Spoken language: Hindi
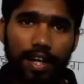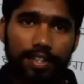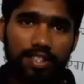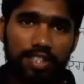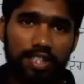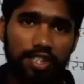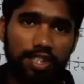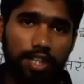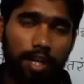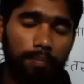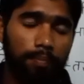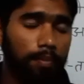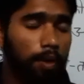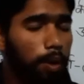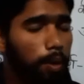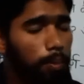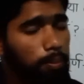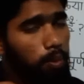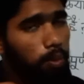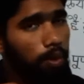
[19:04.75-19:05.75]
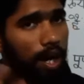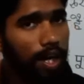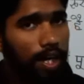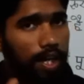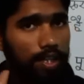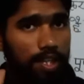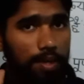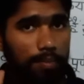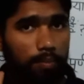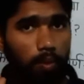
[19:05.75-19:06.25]
है सिस्टम पूरा
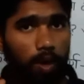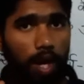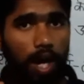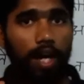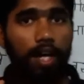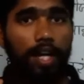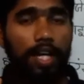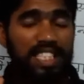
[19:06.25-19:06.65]
खत्म हुआ